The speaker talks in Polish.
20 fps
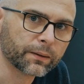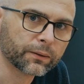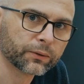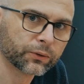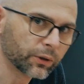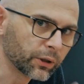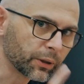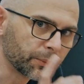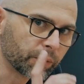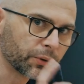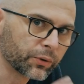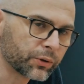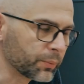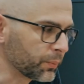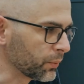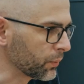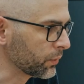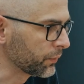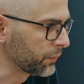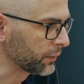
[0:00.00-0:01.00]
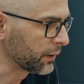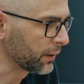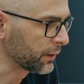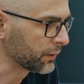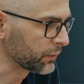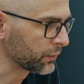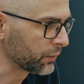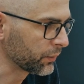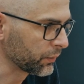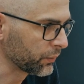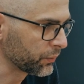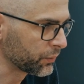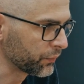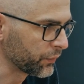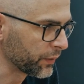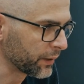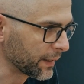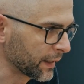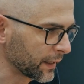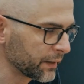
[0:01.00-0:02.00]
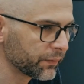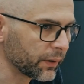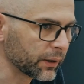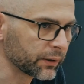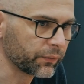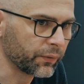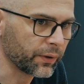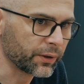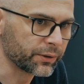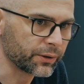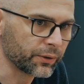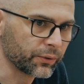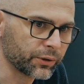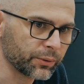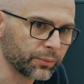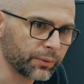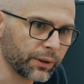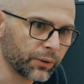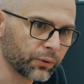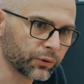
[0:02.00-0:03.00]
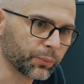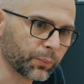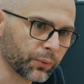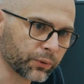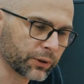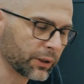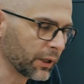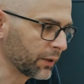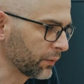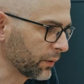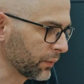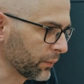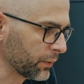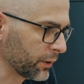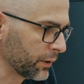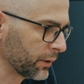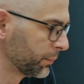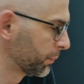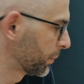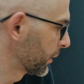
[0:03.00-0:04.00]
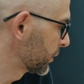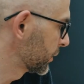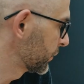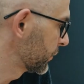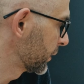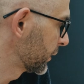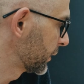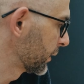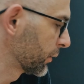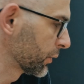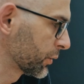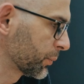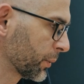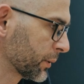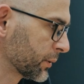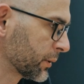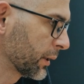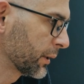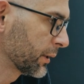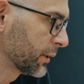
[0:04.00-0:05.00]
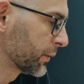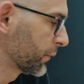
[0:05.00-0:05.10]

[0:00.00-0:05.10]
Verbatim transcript: Ciągle mi chodzi po głowie teraz, skoro to już wykrywa twarze, to żeby je rozpoznawał i pracował na tych rozpoznanych